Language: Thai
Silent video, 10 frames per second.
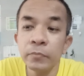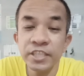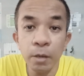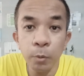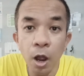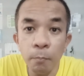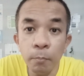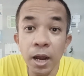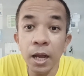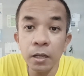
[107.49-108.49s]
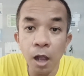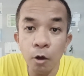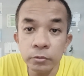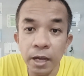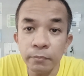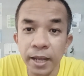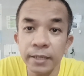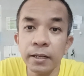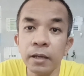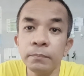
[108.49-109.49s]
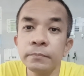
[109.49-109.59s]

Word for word: เฉพาะเบอร์เก่าเท่านั้นครับ